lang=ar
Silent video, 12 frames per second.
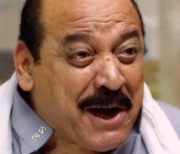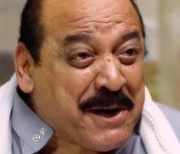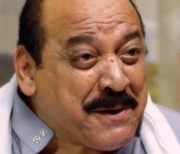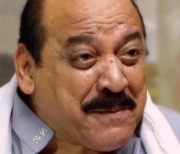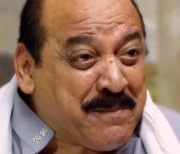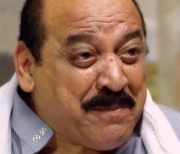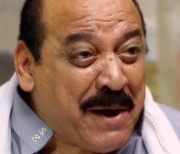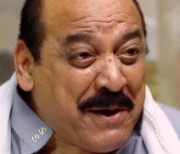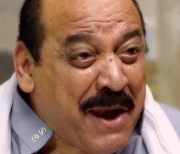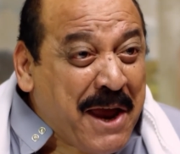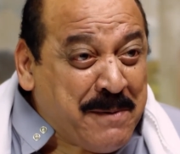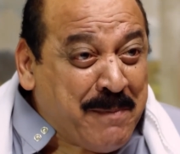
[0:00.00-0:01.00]
شاربه
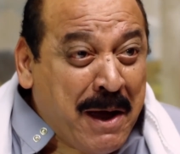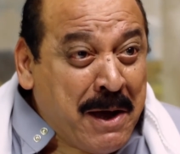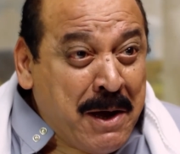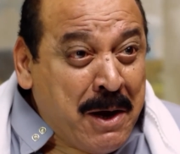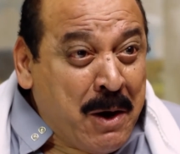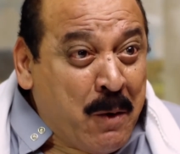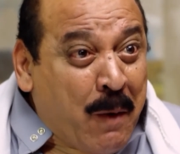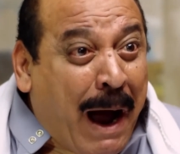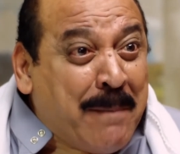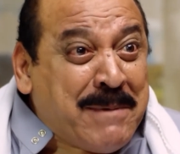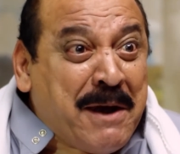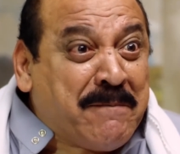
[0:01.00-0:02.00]
نايمه
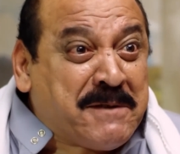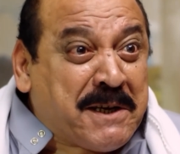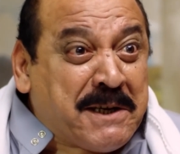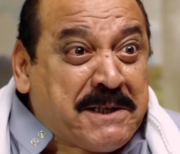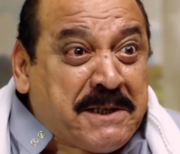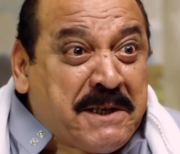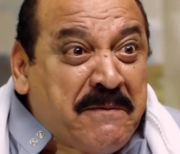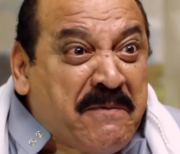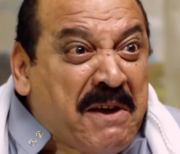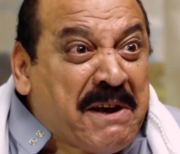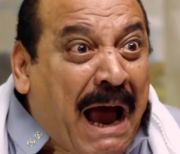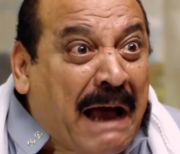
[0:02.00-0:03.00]
وعامله نفسك
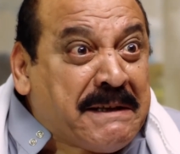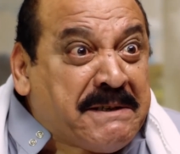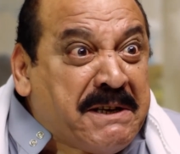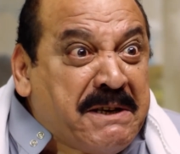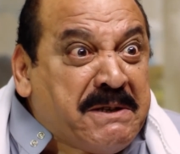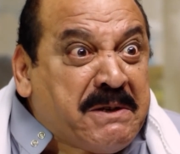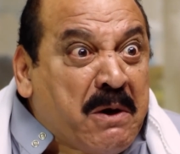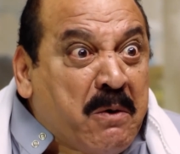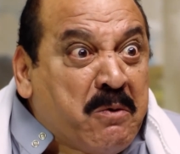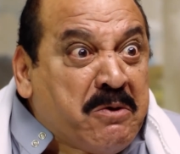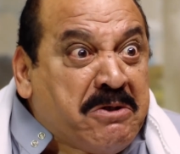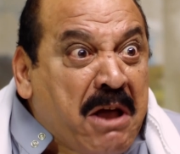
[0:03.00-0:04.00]
السفيره عزيزه
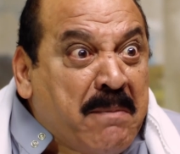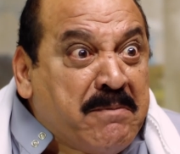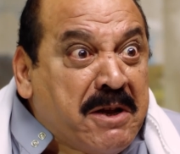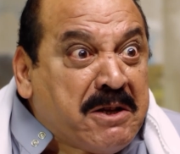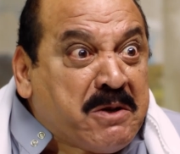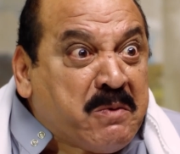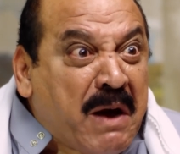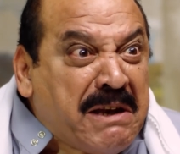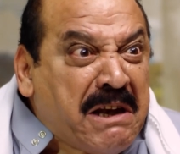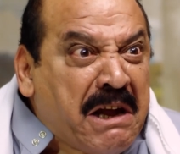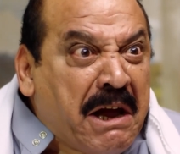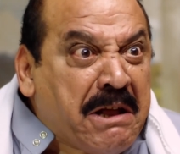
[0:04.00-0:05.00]
قدام نسوان
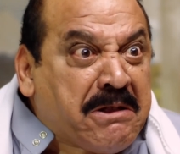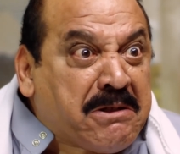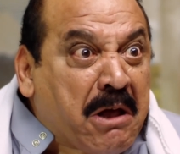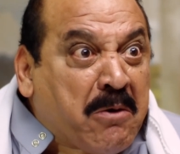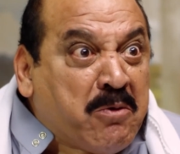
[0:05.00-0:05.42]
الحته